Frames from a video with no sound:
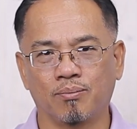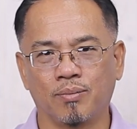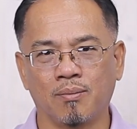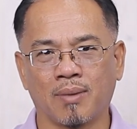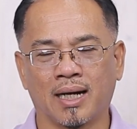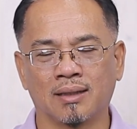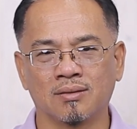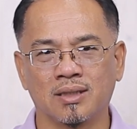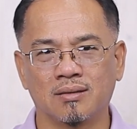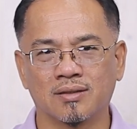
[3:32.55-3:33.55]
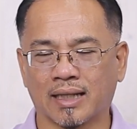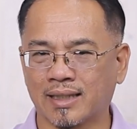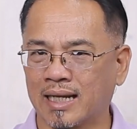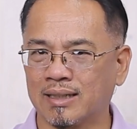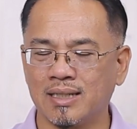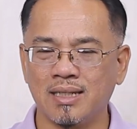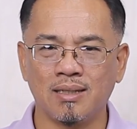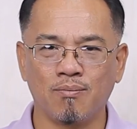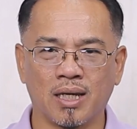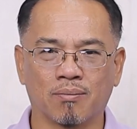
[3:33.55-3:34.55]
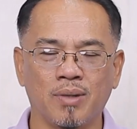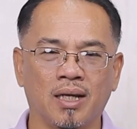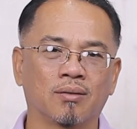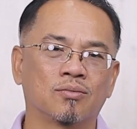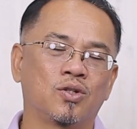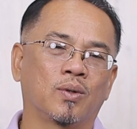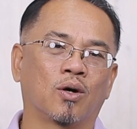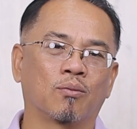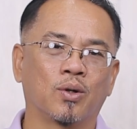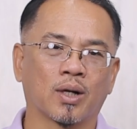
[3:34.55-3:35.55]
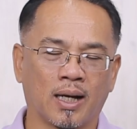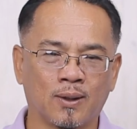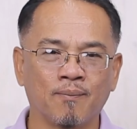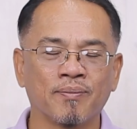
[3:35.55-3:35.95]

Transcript: ผีมารซาตานที่เบียดเบียนชีวิตของพวกเขา